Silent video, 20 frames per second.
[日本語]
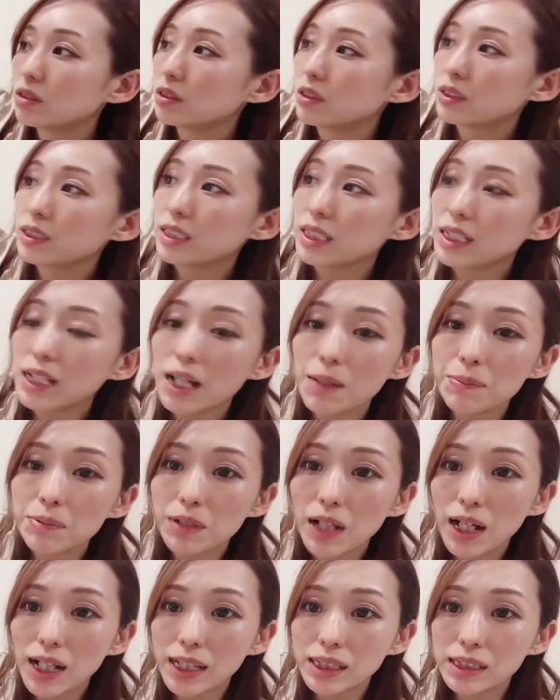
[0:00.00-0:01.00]
2株
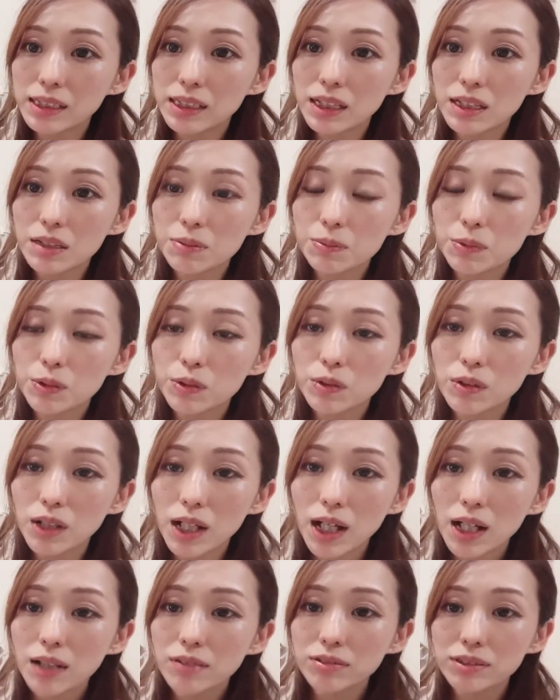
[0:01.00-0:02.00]
入っているもの
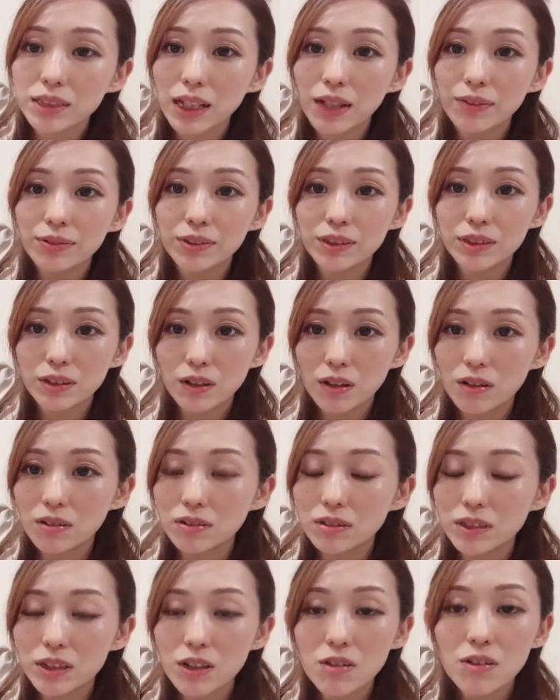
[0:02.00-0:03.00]
が2袋
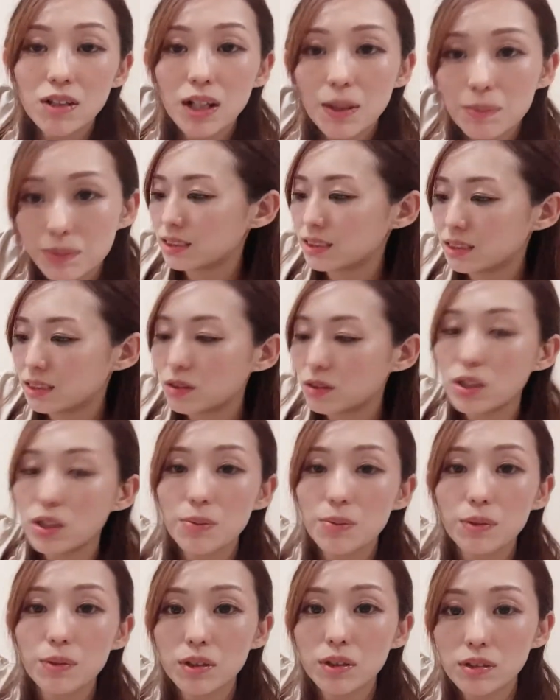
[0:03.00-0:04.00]
4株こ
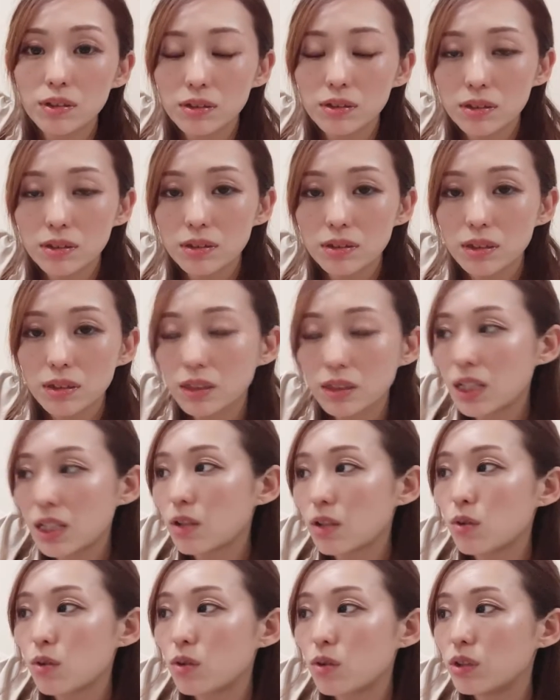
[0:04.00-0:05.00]
れも
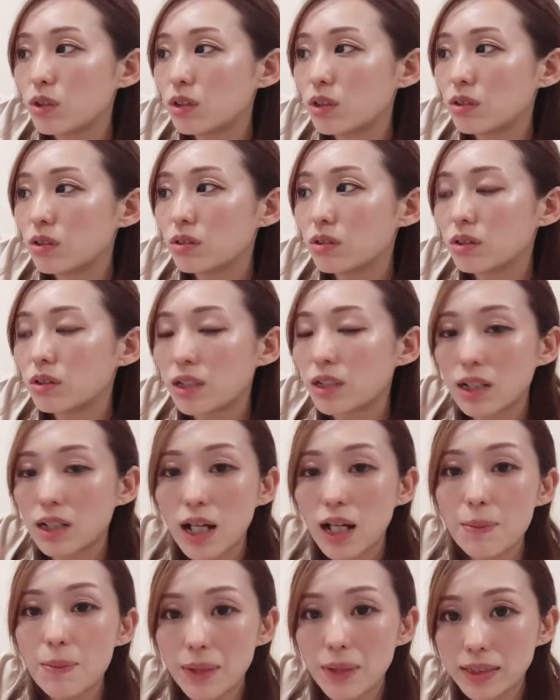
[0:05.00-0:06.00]
結構
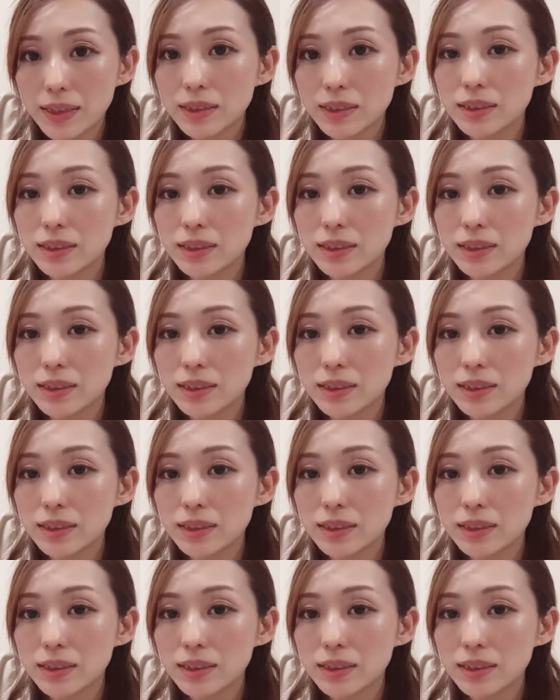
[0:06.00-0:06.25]
買います